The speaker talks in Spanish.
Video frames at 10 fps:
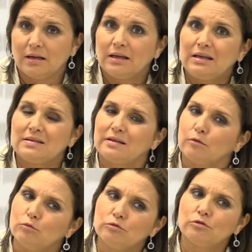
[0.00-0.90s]
Y
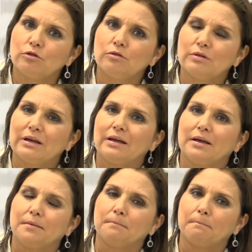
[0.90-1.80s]
segundo,
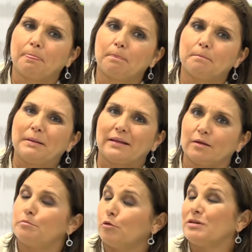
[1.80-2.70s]
em, perder
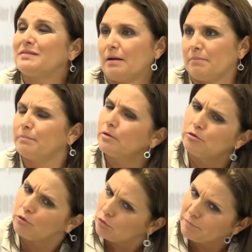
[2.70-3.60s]
un poco estampa, pero
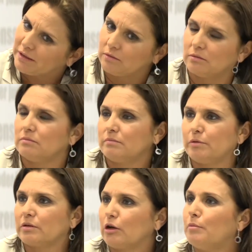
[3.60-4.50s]
yo lo comprendo,
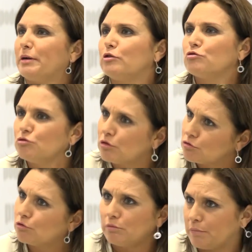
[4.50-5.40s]
porque comprendo su
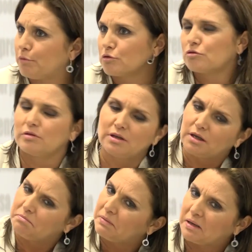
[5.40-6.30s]
situación como esposo
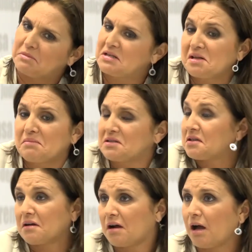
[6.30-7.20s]
y para mí el tema está
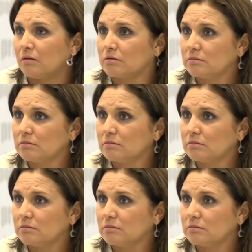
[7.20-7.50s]
zanjado.